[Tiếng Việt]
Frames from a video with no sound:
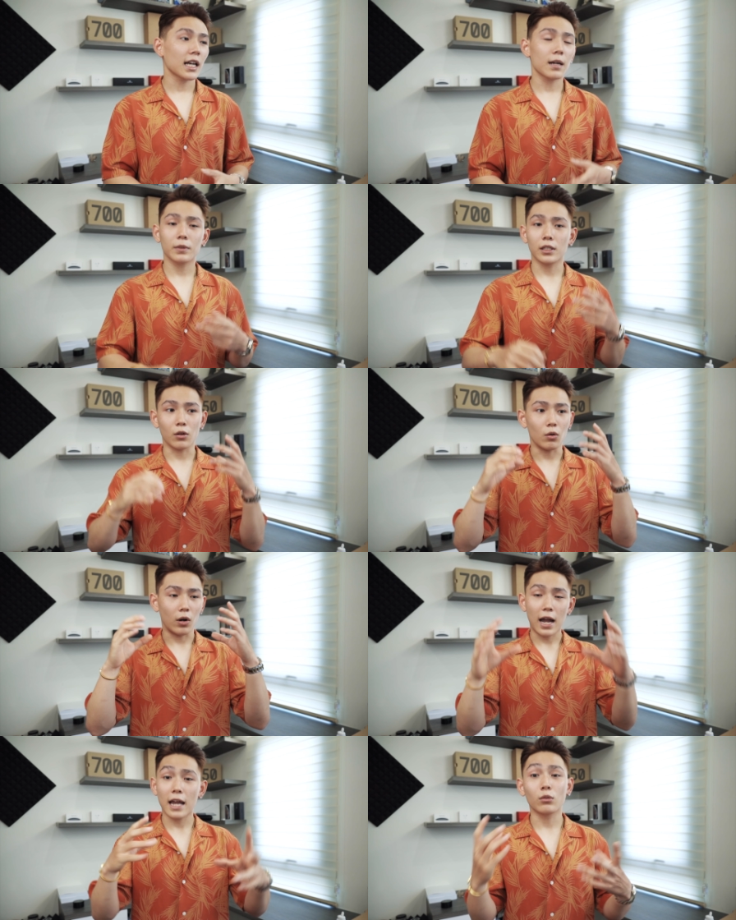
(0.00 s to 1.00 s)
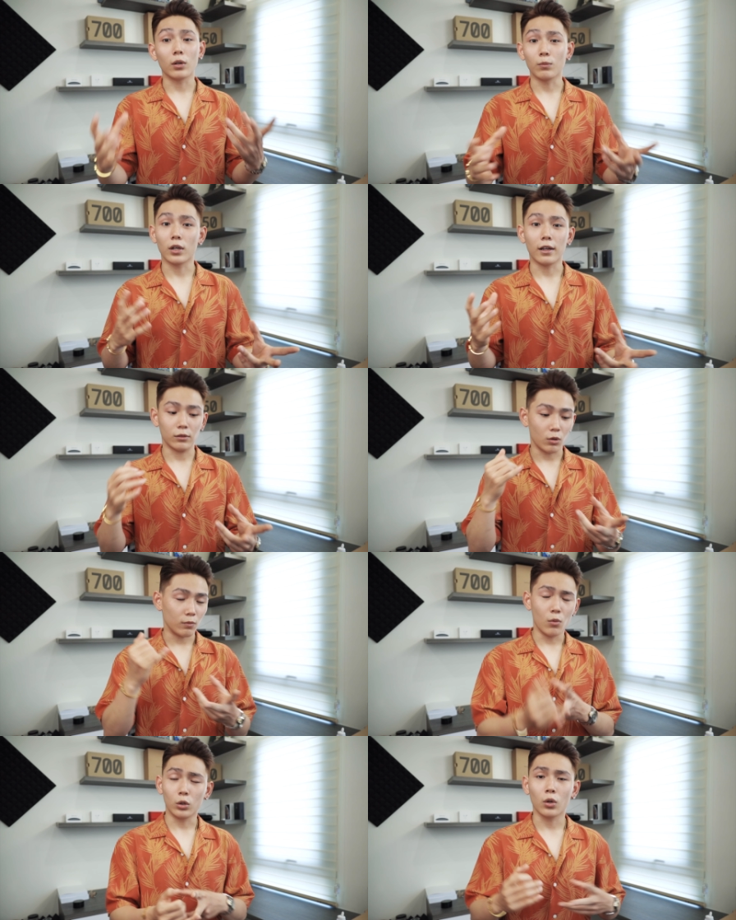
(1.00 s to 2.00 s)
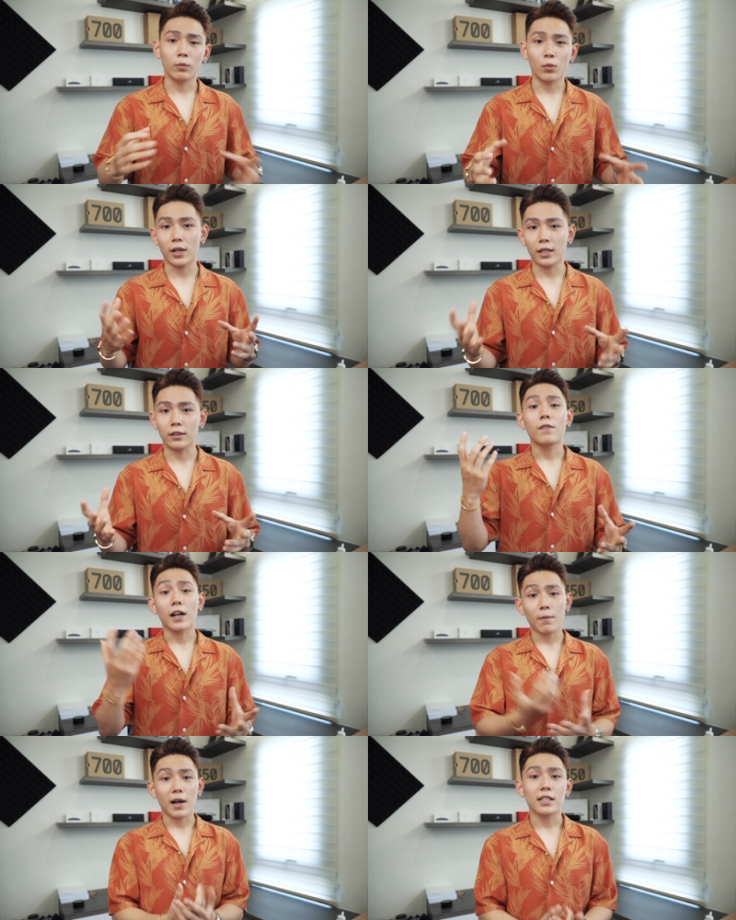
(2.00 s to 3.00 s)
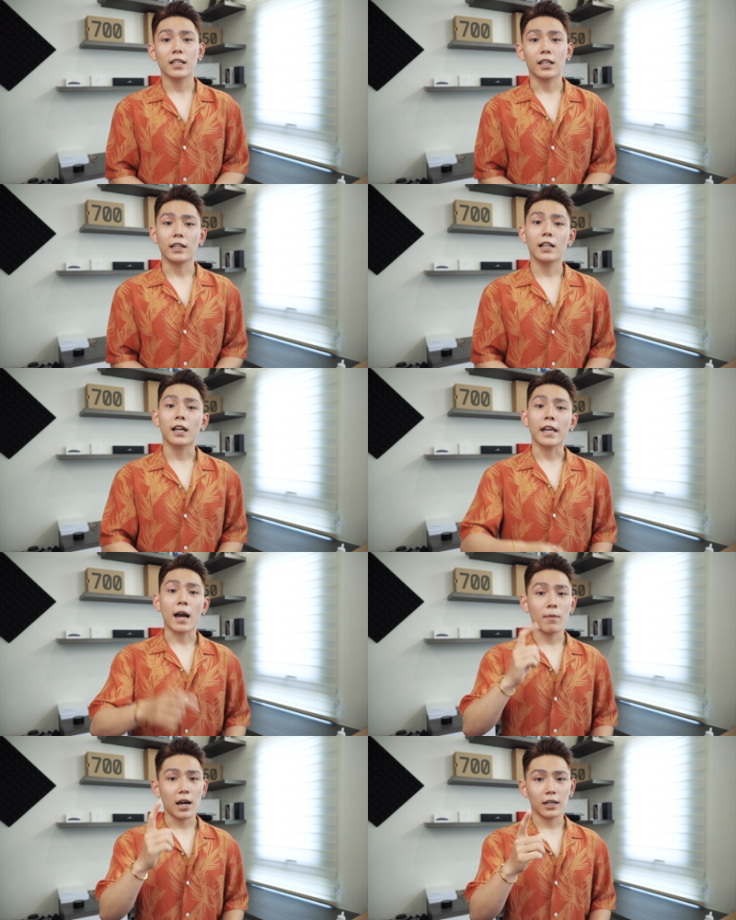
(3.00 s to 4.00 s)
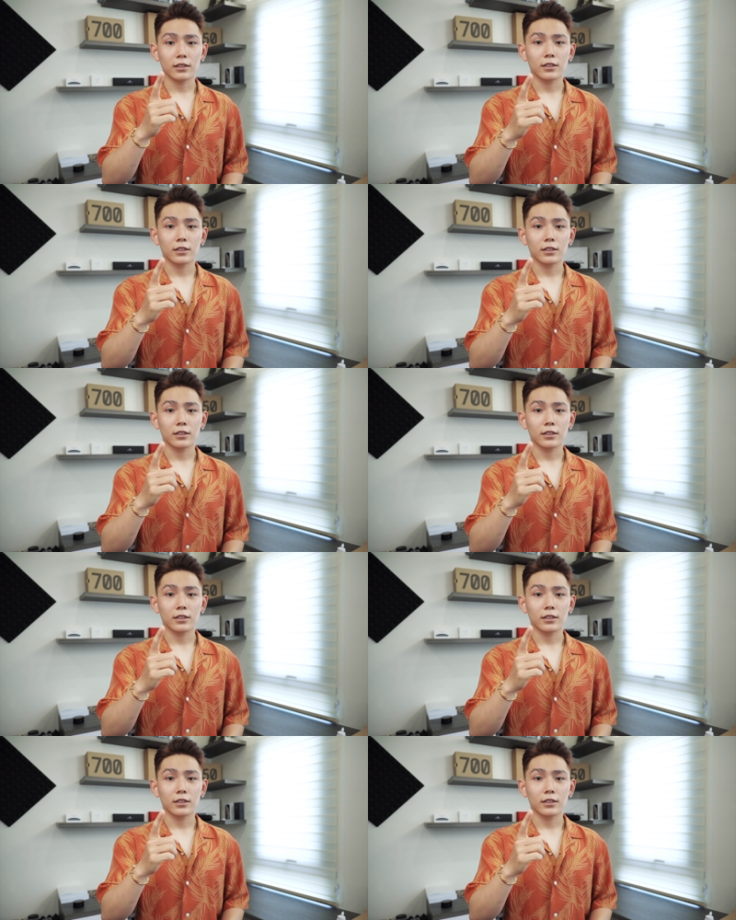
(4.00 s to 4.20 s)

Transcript: up kiểu hai tuần một lần hoặc một tuần một lần và các bạn sẽ thấy là cái đám bạn